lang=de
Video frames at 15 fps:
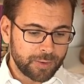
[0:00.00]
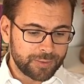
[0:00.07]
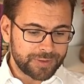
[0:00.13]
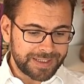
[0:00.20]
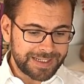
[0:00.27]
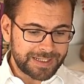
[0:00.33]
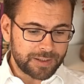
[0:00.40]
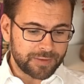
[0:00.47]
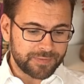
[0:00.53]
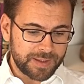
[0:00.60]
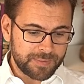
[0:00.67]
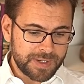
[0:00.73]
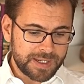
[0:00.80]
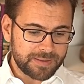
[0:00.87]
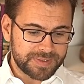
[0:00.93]
und ihn auf
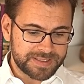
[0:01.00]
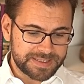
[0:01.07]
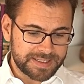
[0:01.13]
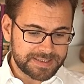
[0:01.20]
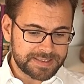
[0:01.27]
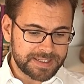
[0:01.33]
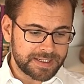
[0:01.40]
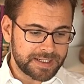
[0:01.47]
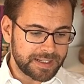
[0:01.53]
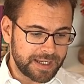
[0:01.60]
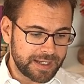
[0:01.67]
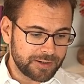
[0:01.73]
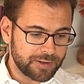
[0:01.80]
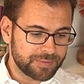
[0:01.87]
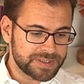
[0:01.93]
immer im Besitz seiner
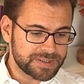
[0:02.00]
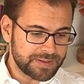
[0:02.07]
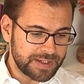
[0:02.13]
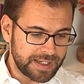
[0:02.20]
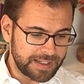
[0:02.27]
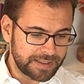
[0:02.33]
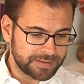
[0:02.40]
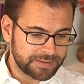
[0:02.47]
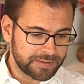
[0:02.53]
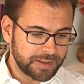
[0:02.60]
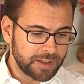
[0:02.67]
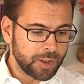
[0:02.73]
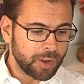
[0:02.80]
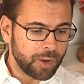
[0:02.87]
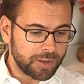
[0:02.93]
Nachkommen zu erhalten,